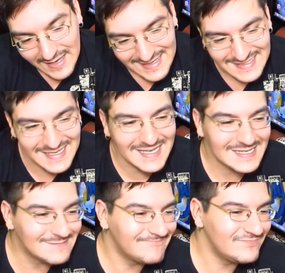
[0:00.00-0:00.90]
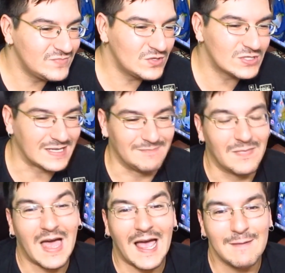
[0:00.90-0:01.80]
Así que no sé,
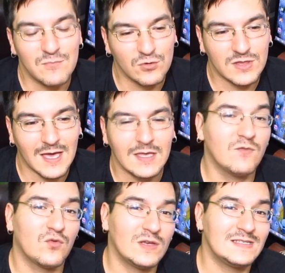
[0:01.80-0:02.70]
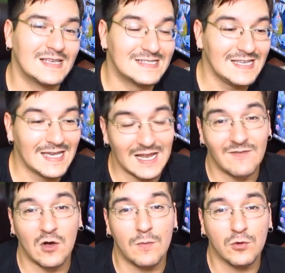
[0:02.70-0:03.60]
hay mucha influencia sí en
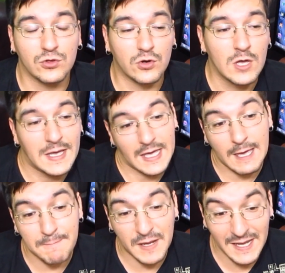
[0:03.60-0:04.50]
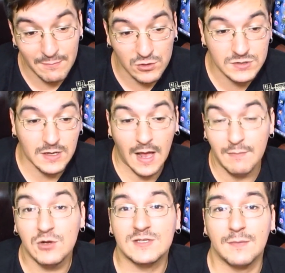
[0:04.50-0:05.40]
el bajo mundo. Esperemos,
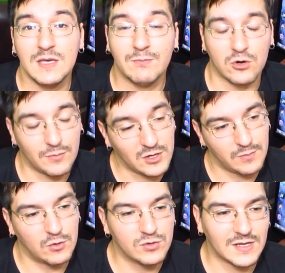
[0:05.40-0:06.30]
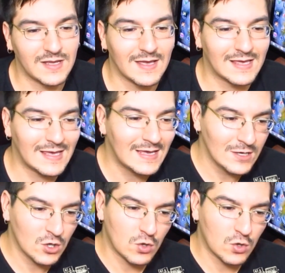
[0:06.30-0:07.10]
al menos a mí, por lo menos me gustaría que